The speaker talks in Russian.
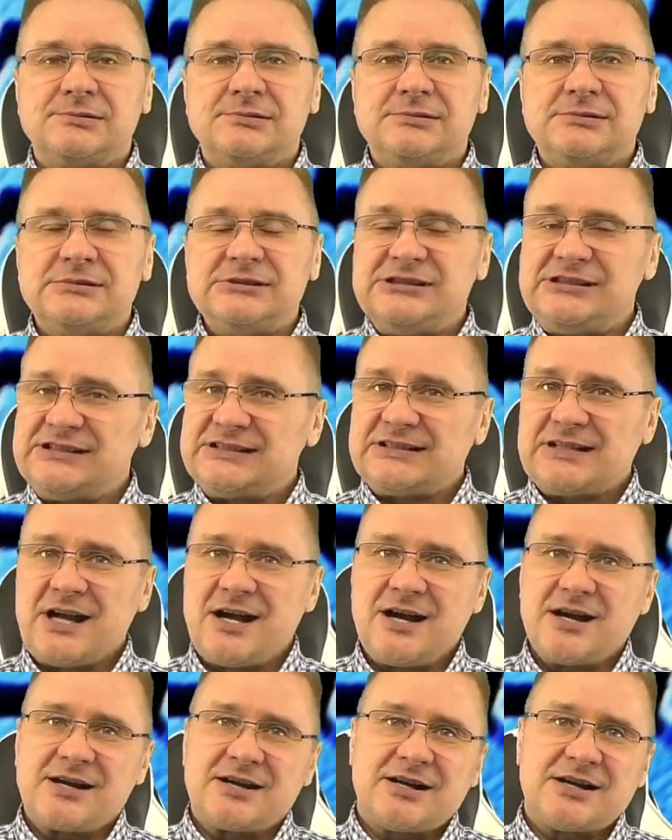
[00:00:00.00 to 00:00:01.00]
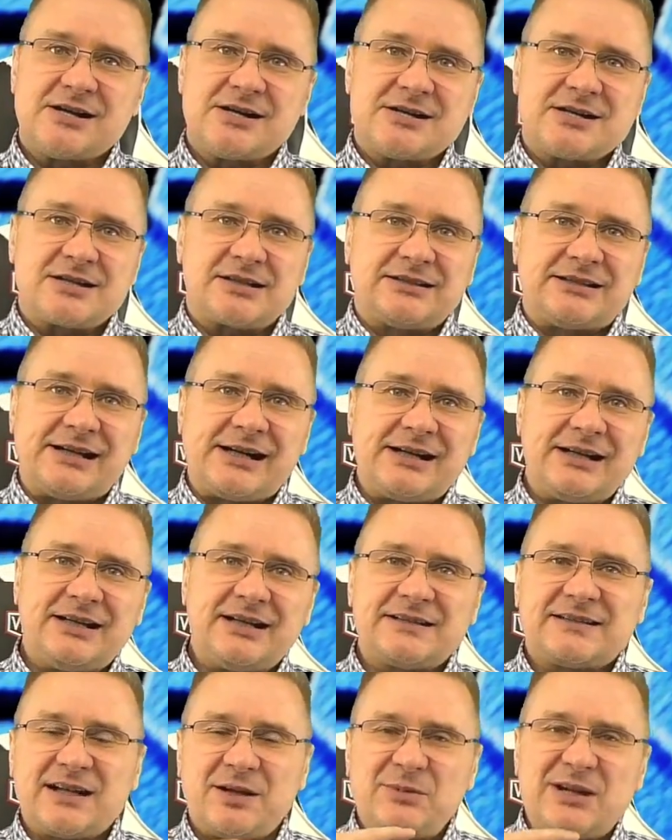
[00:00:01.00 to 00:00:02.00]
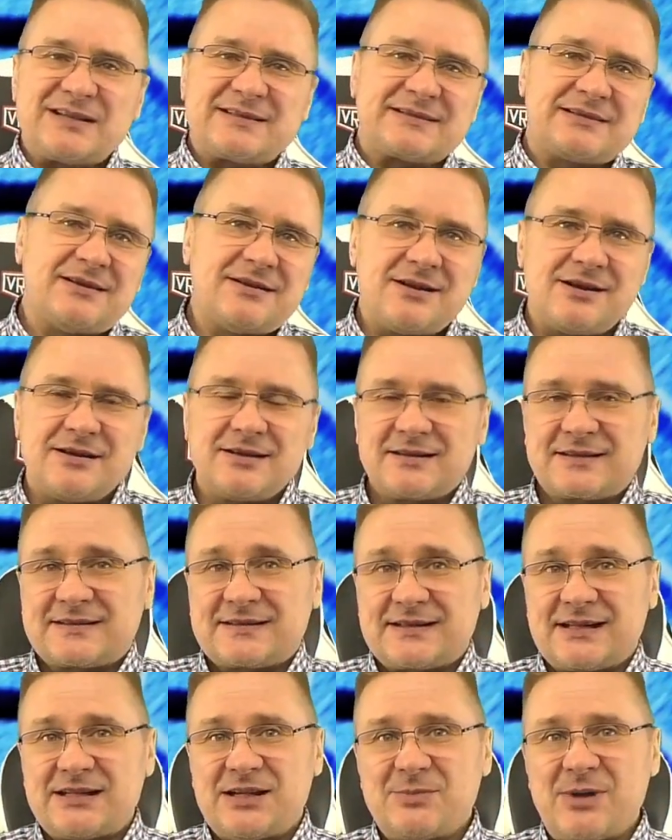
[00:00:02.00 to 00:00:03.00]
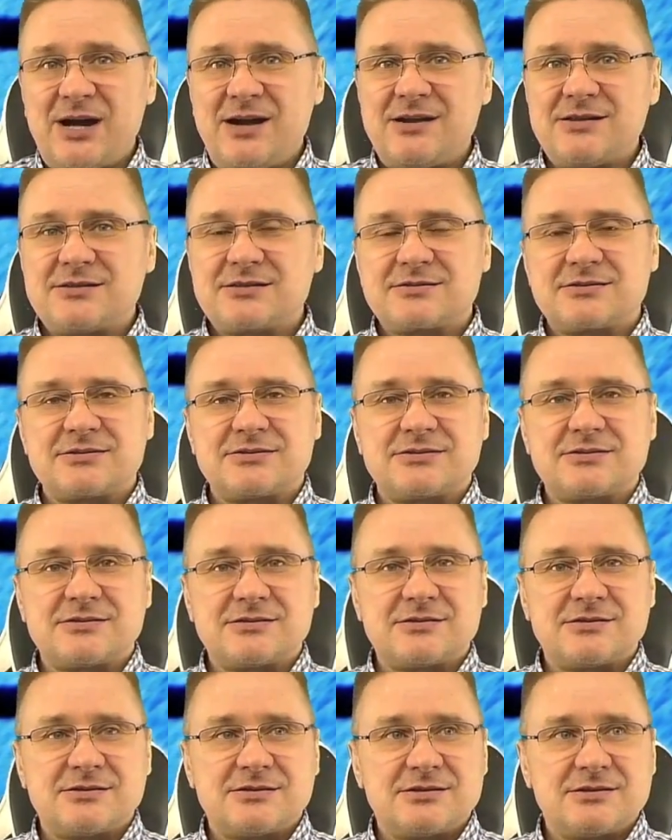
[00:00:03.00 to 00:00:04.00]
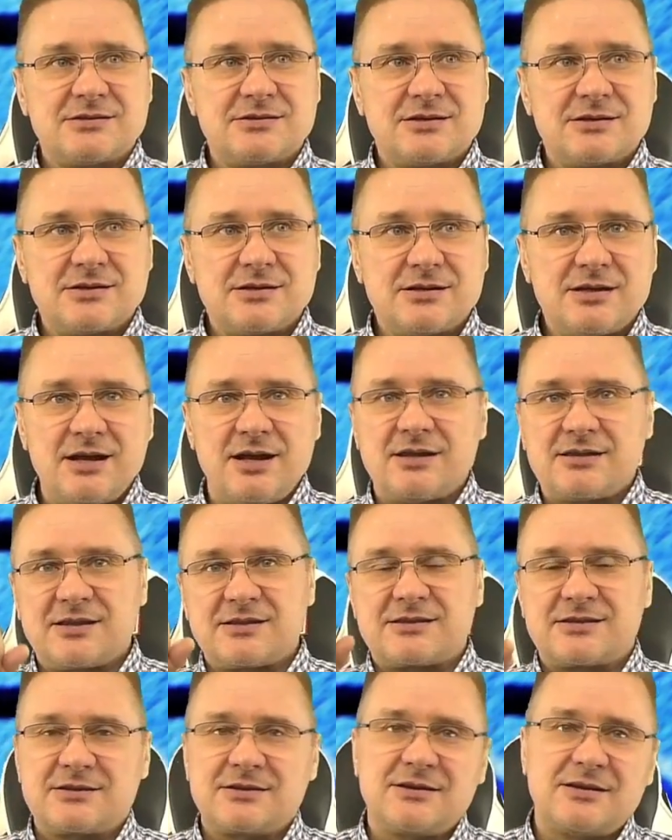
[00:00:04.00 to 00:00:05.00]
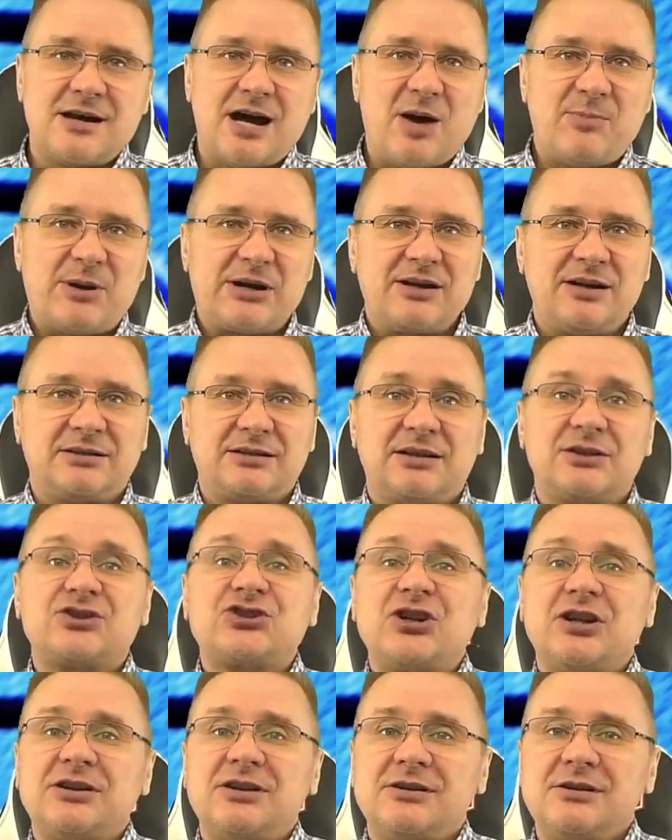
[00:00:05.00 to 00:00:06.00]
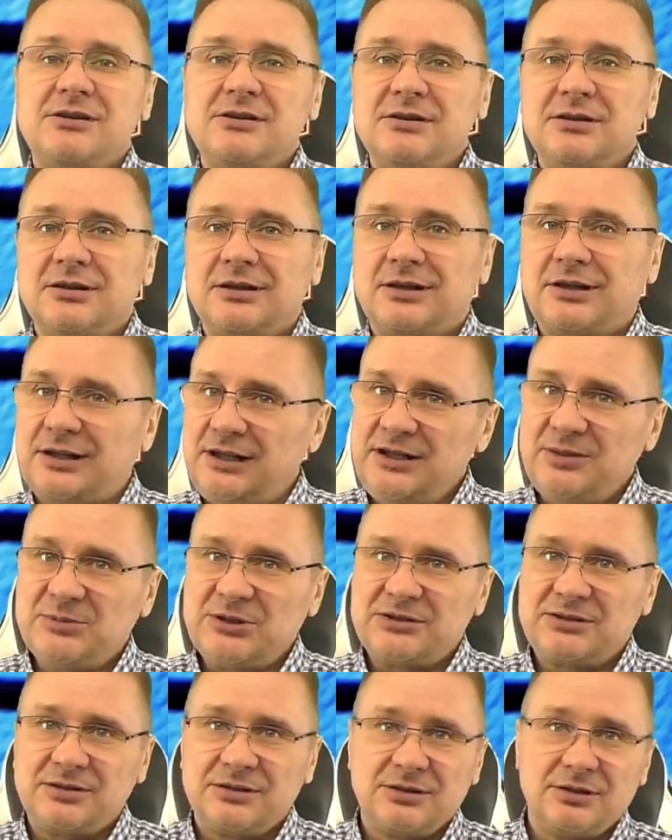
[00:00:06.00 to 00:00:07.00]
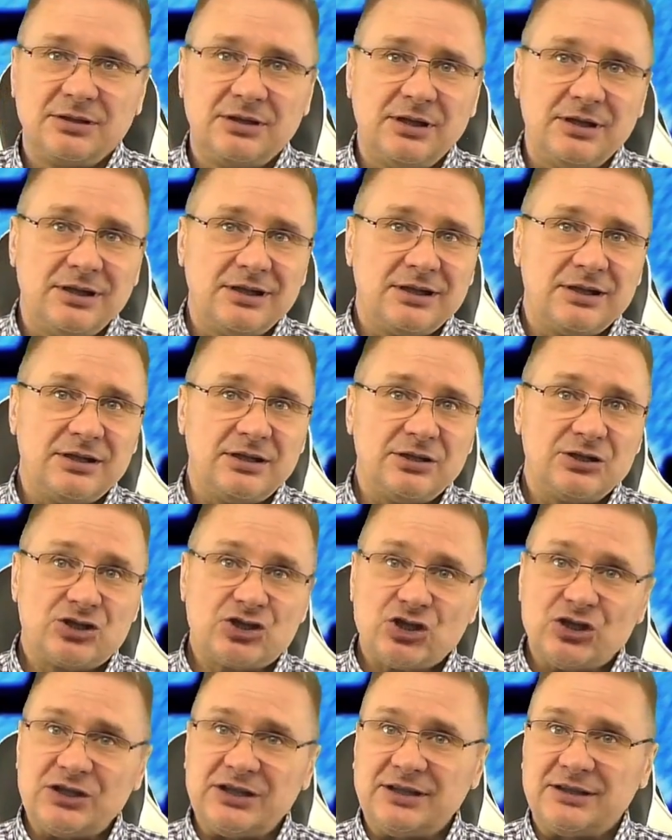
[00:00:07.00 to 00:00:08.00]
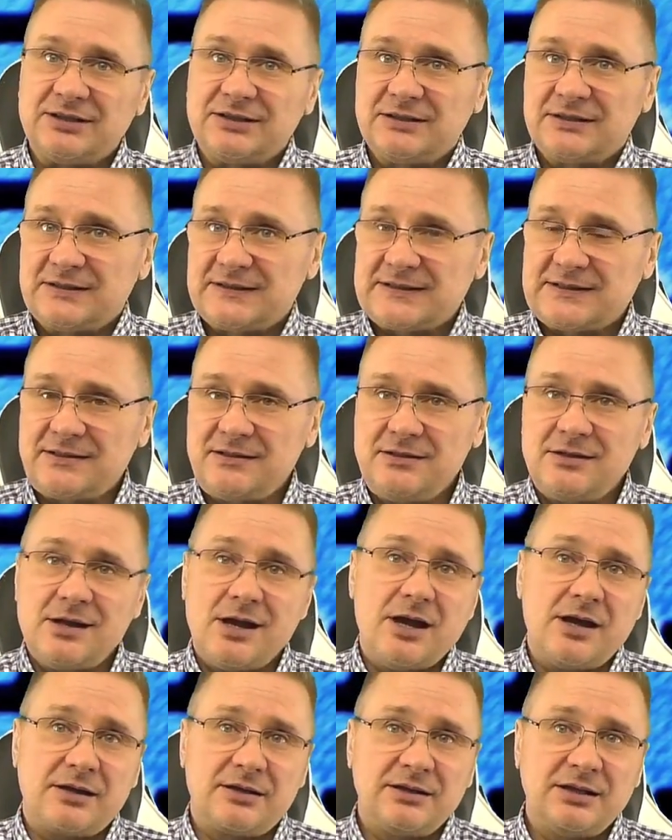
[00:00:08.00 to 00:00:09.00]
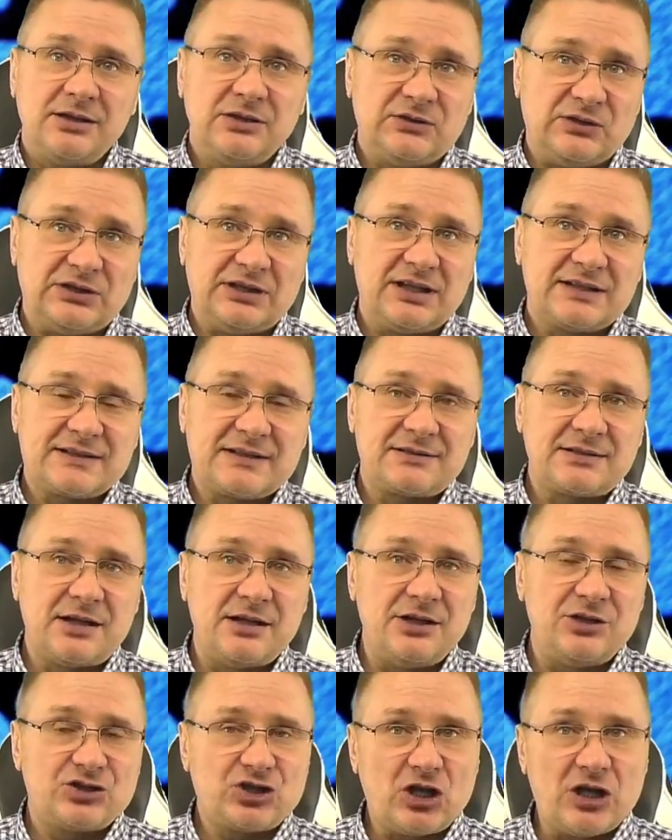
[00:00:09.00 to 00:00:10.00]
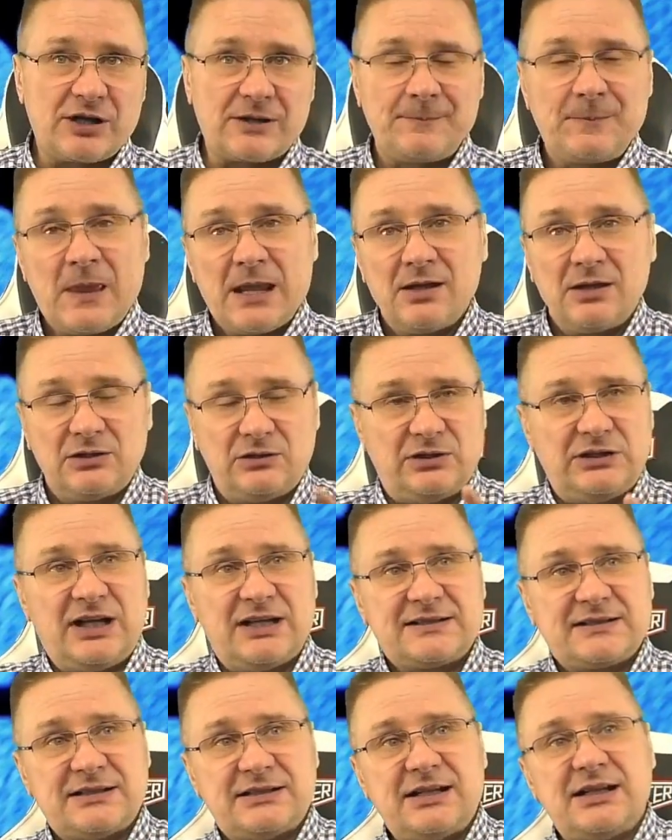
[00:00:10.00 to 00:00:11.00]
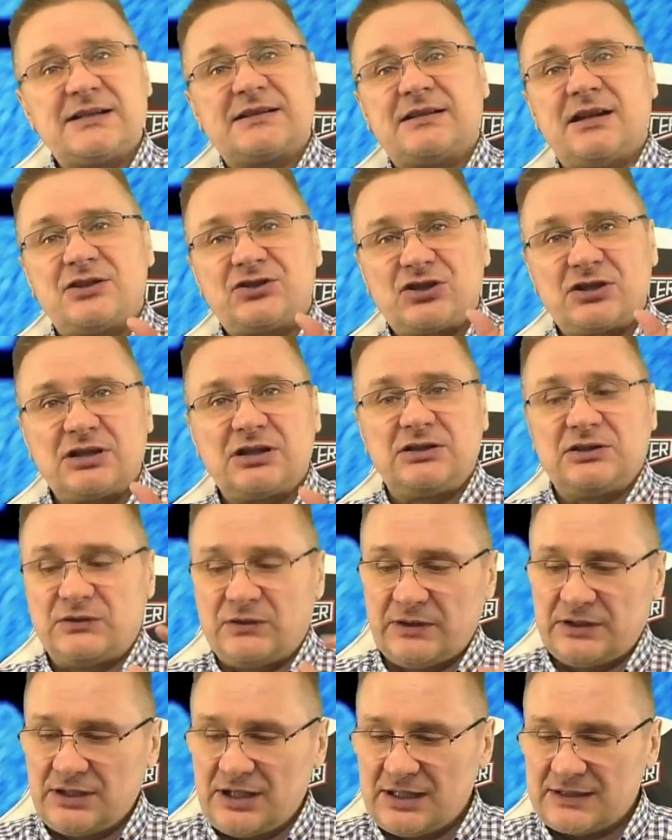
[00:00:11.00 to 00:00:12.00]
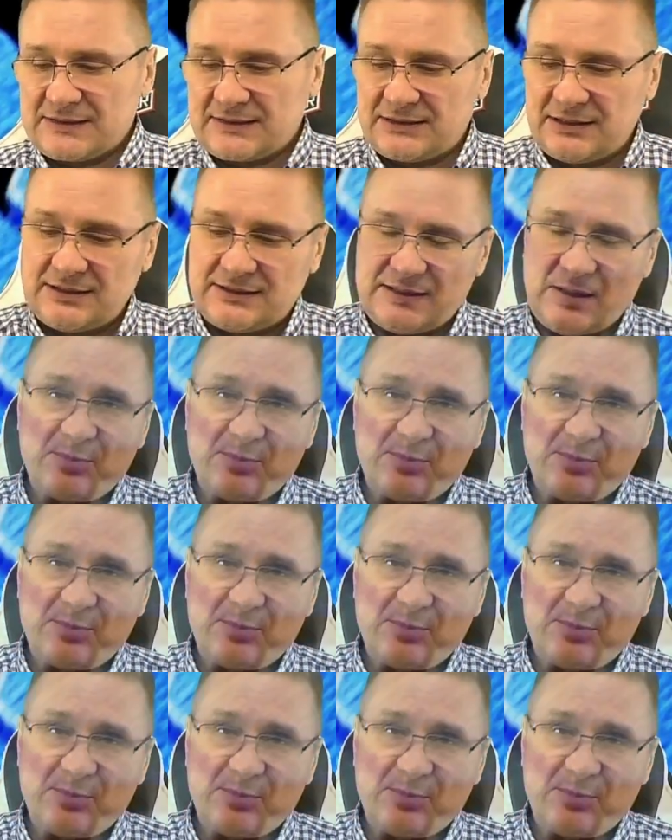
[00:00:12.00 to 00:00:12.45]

Итак, третье место занимает этот аппарат General Climate G CRE12HR. 12E, значит, это 12 тип